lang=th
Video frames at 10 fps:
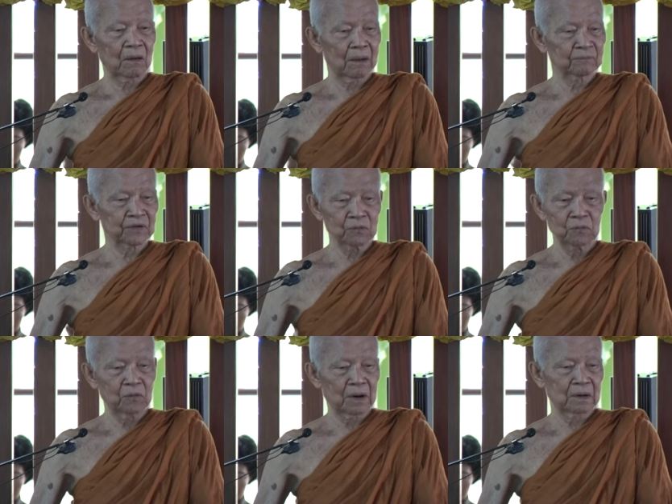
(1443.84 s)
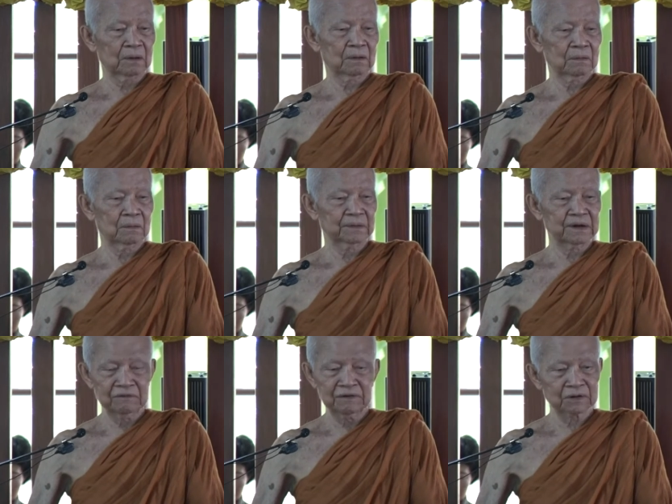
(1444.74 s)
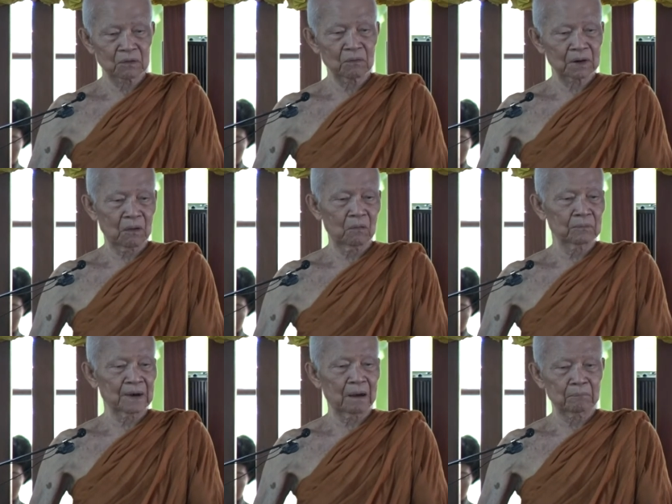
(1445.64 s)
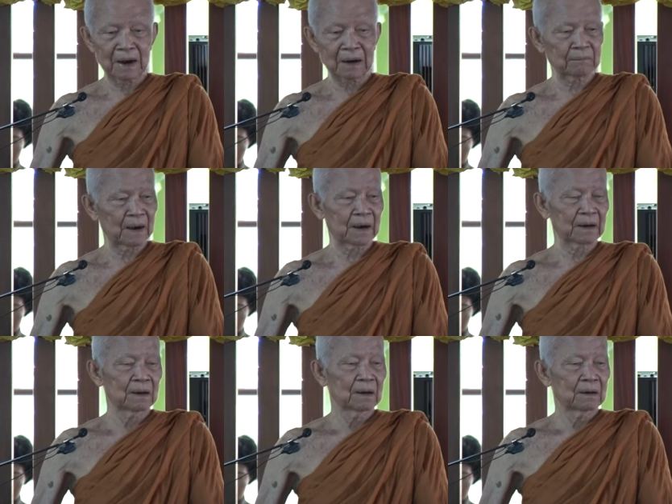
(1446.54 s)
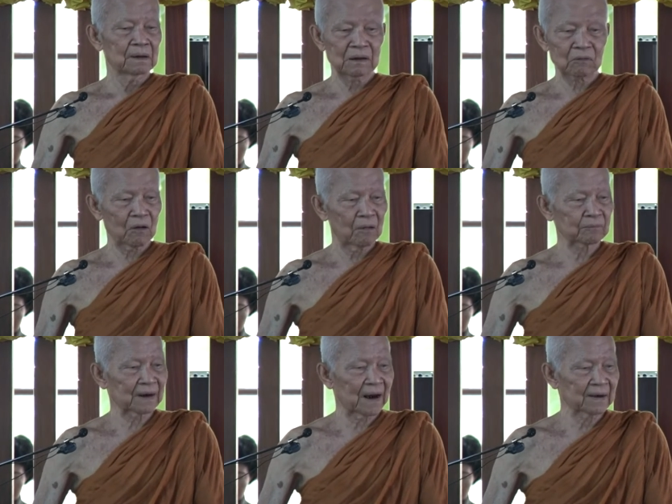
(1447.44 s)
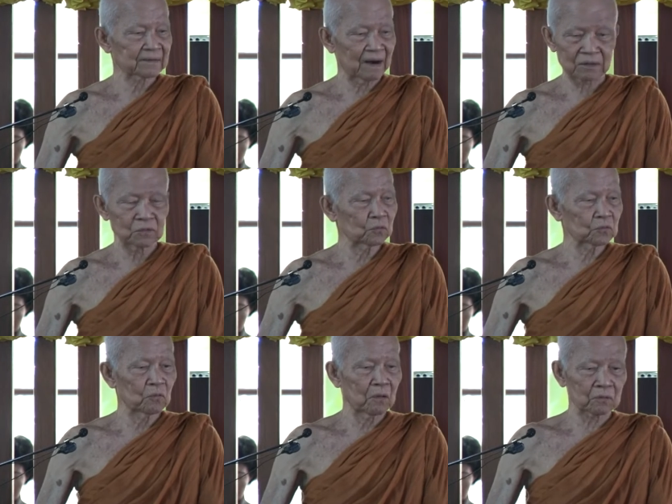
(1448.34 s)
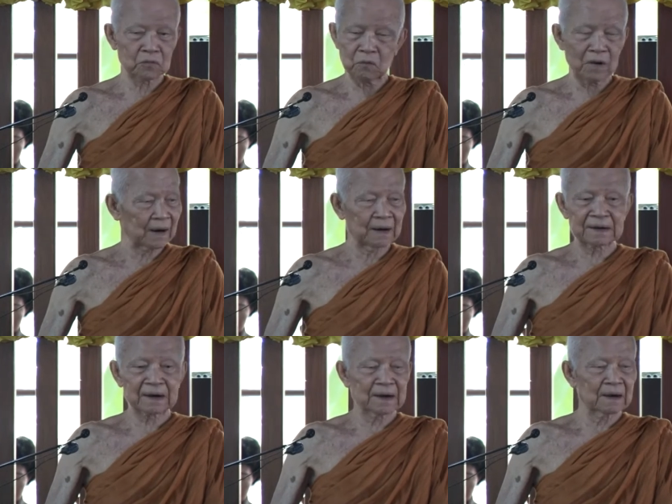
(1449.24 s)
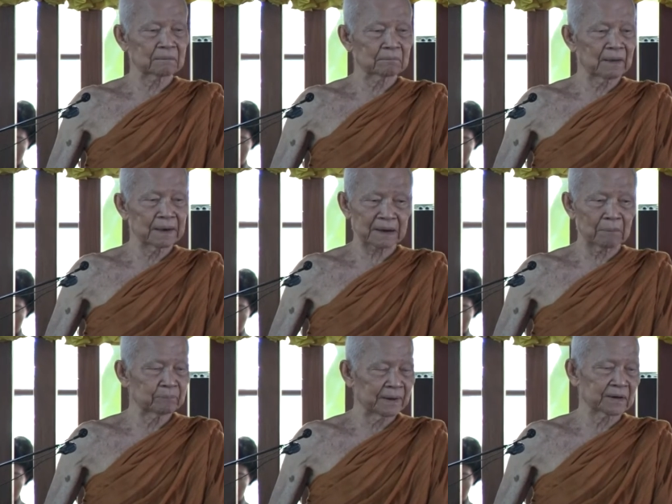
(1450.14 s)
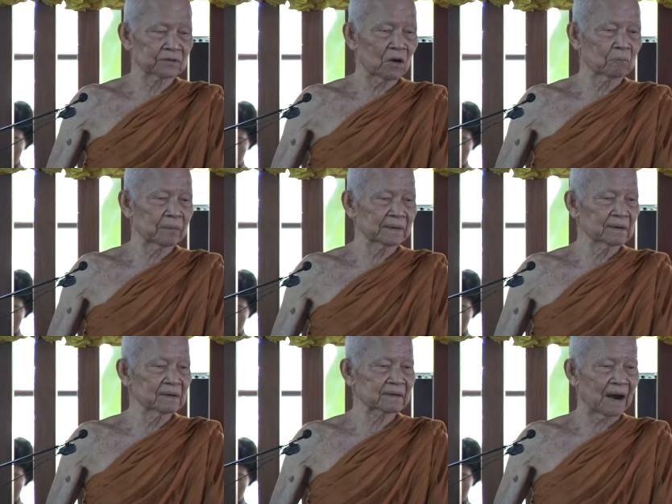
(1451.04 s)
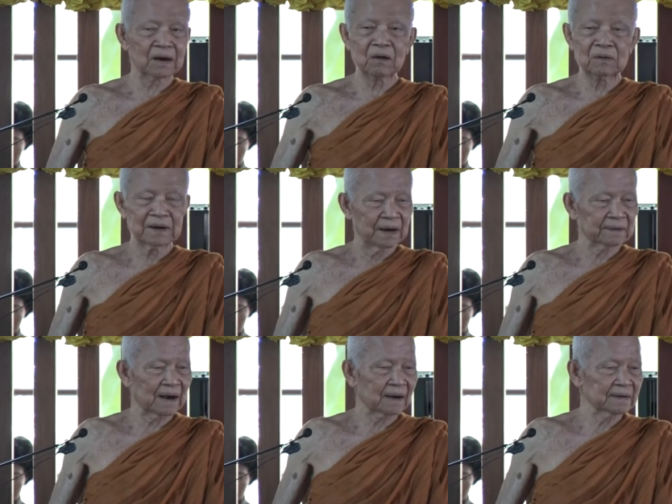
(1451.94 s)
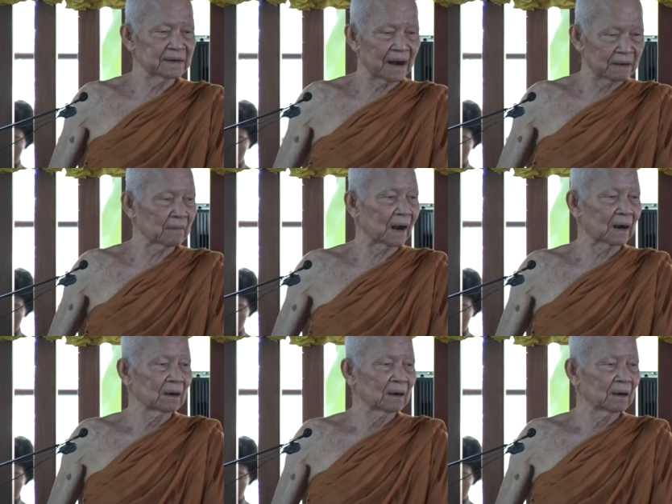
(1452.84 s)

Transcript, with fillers: วามสงวนชีวิตของเขาอย่างมากมาย เรื่องความตายสัตว์ทุกตัวกลัวกันทั้งนั้น ไม่จำเป็นจะต้องไปศึกษาเราเรียนจากที่ไหนมา